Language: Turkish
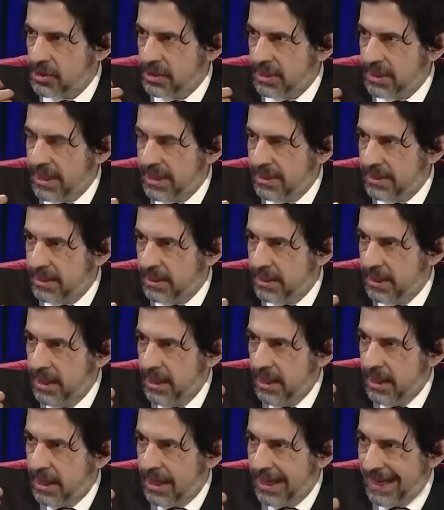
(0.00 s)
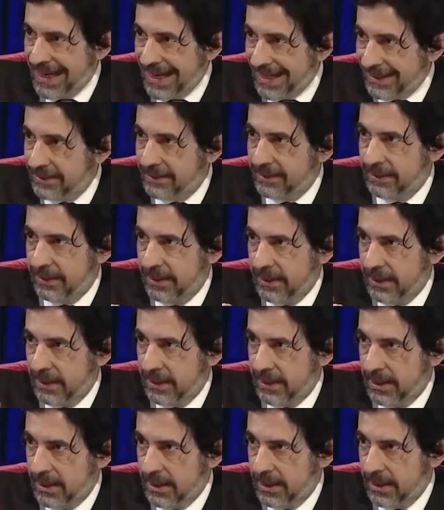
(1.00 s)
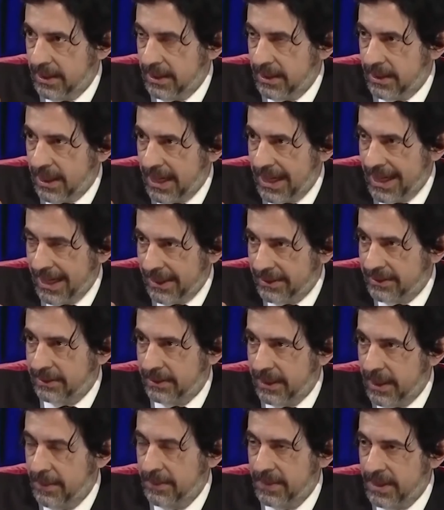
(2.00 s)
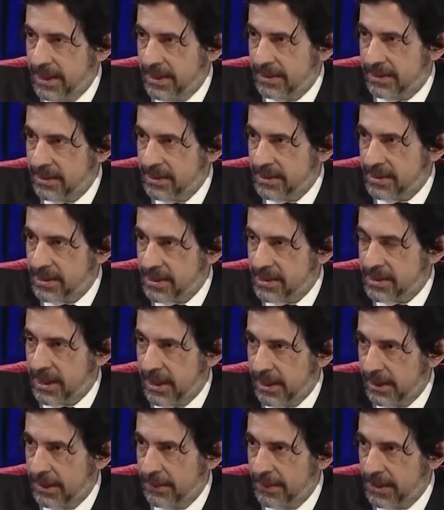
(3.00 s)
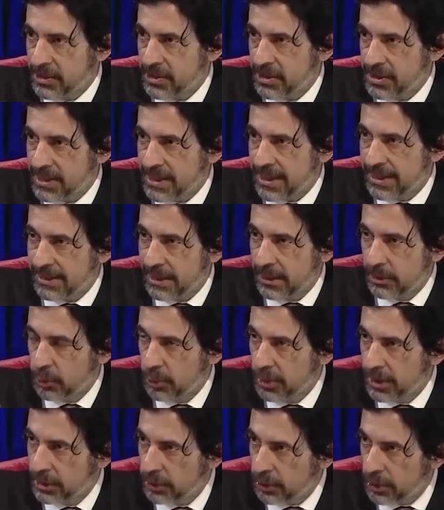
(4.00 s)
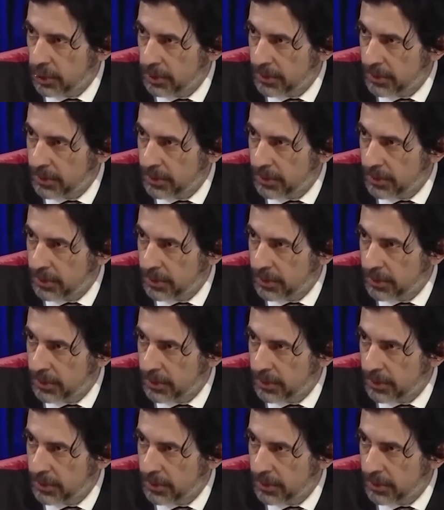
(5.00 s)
için, kendi hayat e, hayat emniyetinizi sağlamak için zaten uyanık